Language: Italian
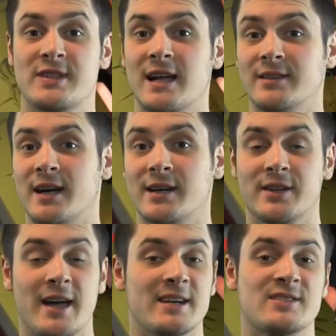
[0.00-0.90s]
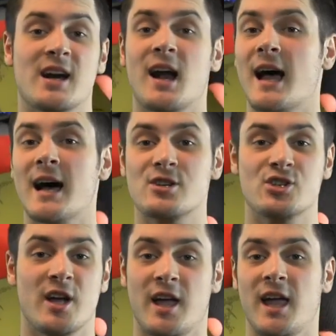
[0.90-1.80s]
standard extra
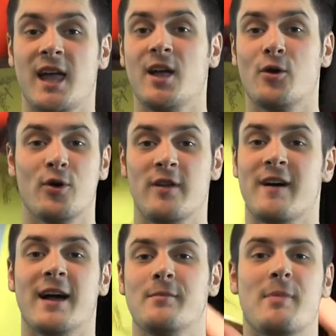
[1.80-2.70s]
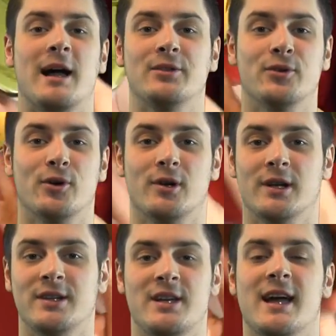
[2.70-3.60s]
large e con i vari
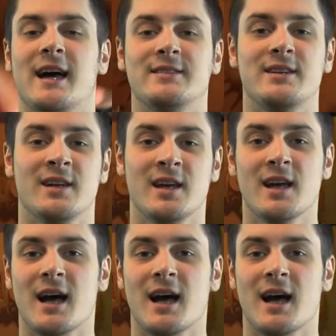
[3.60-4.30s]
bundle dedicati